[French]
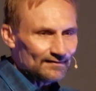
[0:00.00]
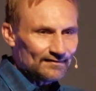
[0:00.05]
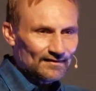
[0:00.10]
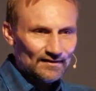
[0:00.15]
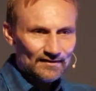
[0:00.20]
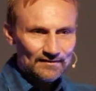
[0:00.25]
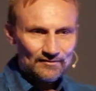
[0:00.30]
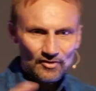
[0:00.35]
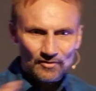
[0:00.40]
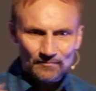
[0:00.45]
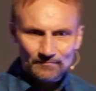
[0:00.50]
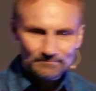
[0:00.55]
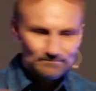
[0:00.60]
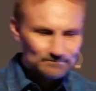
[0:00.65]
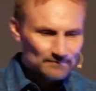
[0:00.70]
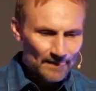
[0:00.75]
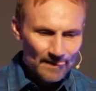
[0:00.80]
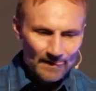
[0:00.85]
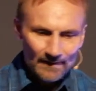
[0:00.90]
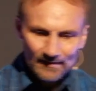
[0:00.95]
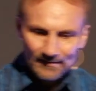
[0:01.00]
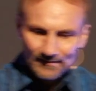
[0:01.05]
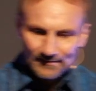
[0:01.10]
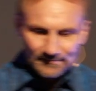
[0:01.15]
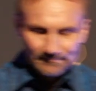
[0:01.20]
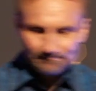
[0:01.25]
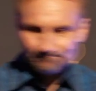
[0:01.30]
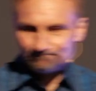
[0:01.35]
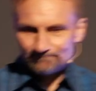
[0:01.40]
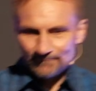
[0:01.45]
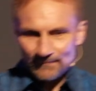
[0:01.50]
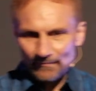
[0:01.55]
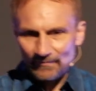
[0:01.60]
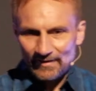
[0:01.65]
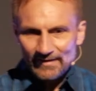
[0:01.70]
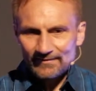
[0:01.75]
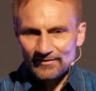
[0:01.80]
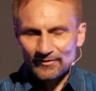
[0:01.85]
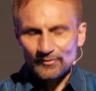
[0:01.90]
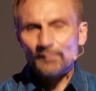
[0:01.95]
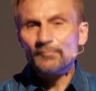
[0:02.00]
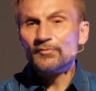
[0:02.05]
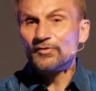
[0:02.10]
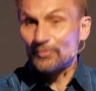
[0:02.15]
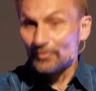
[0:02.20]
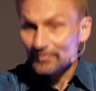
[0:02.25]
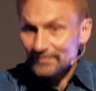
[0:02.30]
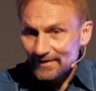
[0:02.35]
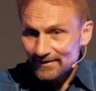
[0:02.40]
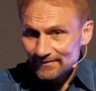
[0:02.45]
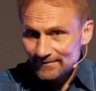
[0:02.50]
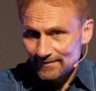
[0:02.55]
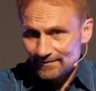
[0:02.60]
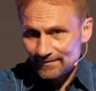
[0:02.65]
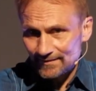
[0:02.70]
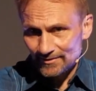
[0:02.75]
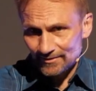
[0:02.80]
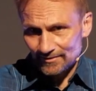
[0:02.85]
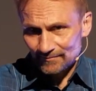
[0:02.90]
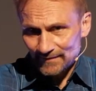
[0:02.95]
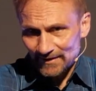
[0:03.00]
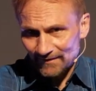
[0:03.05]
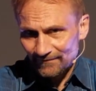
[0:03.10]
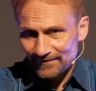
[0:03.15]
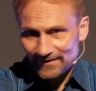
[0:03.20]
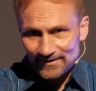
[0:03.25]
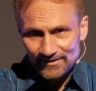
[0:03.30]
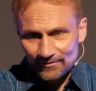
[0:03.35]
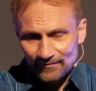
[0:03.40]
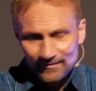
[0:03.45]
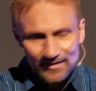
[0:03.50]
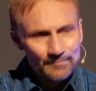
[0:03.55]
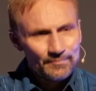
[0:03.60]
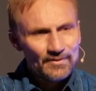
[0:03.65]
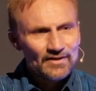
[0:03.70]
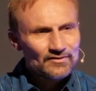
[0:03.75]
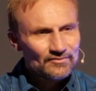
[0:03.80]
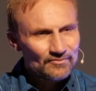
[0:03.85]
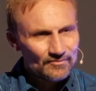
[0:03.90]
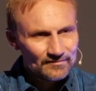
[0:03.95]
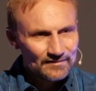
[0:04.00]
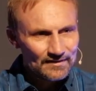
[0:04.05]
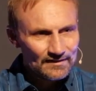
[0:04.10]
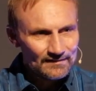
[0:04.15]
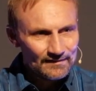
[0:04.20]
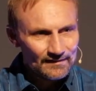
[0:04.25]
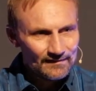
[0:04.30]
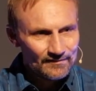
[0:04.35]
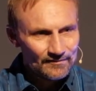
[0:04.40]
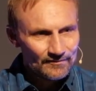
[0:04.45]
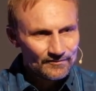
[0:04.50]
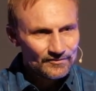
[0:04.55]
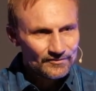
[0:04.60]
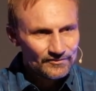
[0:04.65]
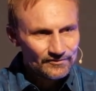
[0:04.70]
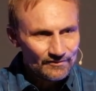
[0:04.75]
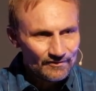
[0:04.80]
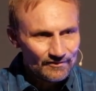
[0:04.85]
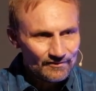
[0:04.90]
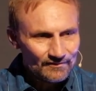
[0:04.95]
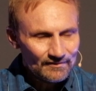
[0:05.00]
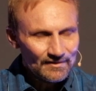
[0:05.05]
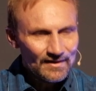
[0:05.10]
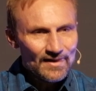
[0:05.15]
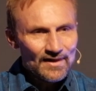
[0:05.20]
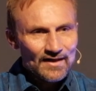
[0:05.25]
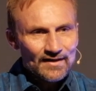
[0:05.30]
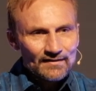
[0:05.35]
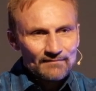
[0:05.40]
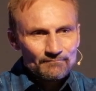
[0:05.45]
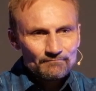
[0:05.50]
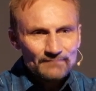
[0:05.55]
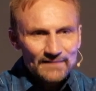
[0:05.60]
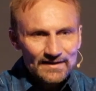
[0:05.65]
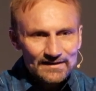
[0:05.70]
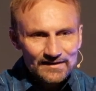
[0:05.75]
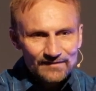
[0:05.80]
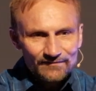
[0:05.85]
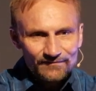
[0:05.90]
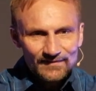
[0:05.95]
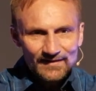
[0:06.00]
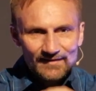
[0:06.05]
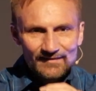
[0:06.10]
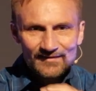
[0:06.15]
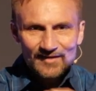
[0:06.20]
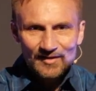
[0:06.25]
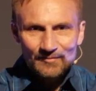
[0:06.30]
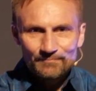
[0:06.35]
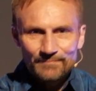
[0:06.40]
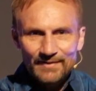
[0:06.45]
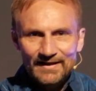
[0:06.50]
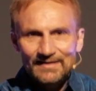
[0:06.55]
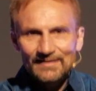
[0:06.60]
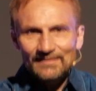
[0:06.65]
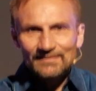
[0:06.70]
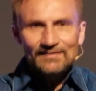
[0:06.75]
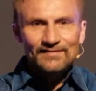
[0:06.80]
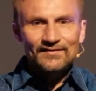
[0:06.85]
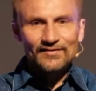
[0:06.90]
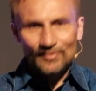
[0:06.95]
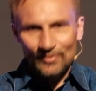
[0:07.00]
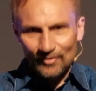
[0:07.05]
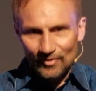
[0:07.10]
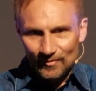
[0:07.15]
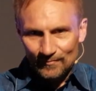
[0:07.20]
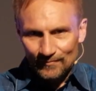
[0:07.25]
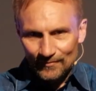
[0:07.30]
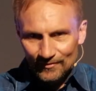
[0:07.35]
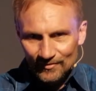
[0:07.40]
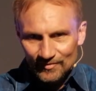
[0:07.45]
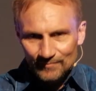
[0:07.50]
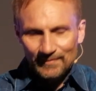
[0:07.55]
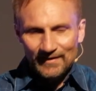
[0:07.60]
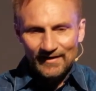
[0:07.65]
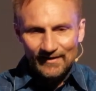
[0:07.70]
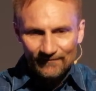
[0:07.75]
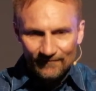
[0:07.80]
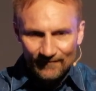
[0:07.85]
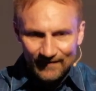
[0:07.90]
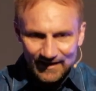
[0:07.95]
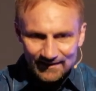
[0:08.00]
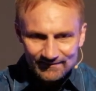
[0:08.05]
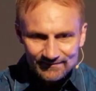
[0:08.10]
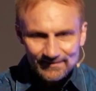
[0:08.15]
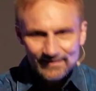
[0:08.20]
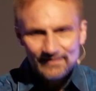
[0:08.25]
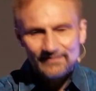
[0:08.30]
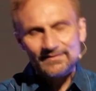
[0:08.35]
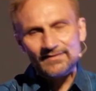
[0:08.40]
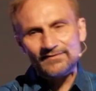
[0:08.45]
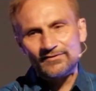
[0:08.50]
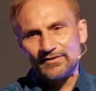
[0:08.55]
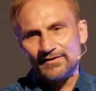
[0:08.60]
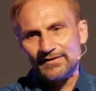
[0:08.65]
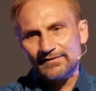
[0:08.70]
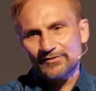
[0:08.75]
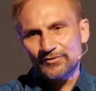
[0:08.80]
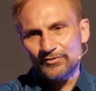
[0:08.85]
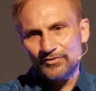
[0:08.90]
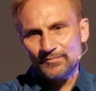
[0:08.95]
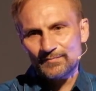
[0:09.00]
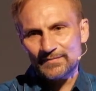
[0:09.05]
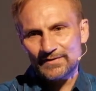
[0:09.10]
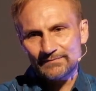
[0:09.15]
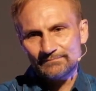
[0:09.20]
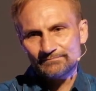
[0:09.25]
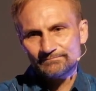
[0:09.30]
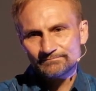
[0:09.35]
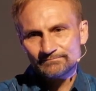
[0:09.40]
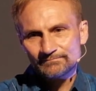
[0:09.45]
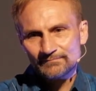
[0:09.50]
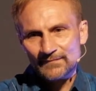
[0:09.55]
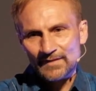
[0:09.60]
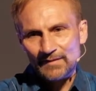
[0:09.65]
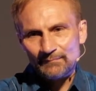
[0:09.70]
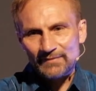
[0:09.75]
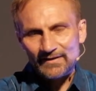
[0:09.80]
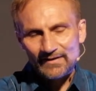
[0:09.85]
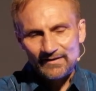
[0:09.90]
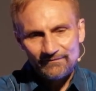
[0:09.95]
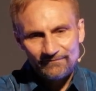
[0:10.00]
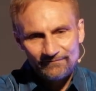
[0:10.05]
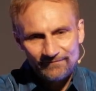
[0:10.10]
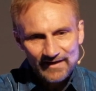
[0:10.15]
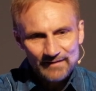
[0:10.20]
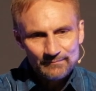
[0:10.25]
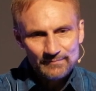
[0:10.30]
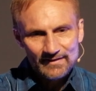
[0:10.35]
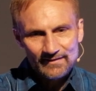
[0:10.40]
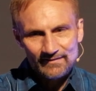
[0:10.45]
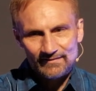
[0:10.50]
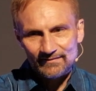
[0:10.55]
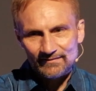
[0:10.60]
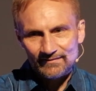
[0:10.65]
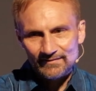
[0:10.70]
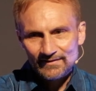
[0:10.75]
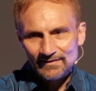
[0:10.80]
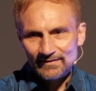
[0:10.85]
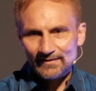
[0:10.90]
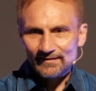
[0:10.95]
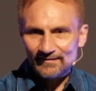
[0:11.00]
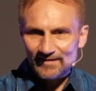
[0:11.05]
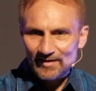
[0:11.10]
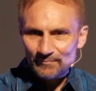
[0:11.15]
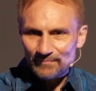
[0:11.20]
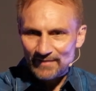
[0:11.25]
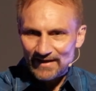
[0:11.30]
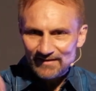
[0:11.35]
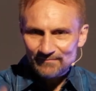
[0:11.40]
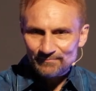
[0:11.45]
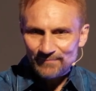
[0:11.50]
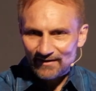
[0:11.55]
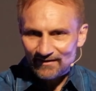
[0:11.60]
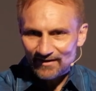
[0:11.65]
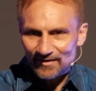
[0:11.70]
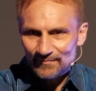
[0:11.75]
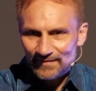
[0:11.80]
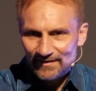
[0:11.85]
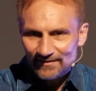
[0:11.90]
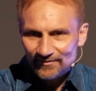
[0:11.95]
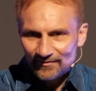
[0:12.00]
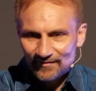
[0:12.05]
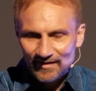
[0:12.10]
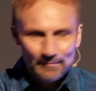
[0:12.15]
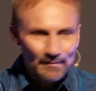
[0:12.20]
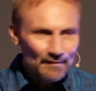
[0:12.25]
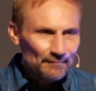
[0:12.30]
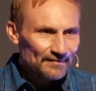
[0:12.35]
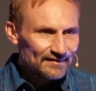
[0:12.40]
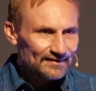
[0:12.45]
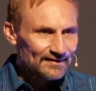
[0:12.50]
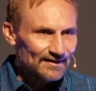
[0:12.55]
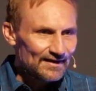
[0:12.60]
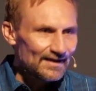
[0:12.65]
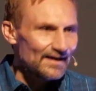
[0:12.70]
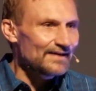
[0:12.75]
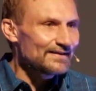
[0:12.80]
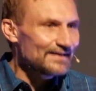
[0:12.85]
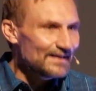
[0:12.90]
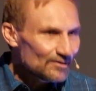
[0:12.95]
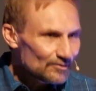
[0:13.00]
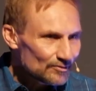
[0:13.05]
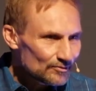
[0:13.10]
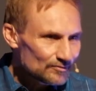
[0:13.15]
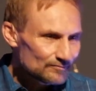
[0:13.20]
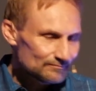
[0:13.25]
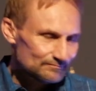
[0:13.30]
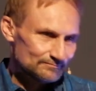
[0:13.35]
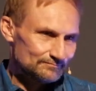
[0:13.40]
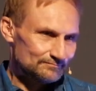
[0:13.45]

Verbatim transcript: c'est comme oui, c'est comme une contradiction, mais en fait, non, ce n'est pas une contradiction. Dieu manifeste sa bénédiction au monde par la fragilité de l'être humain, par la faiblesse. Et si Ben part en mission, ce n'est pas parce qu'il est un héros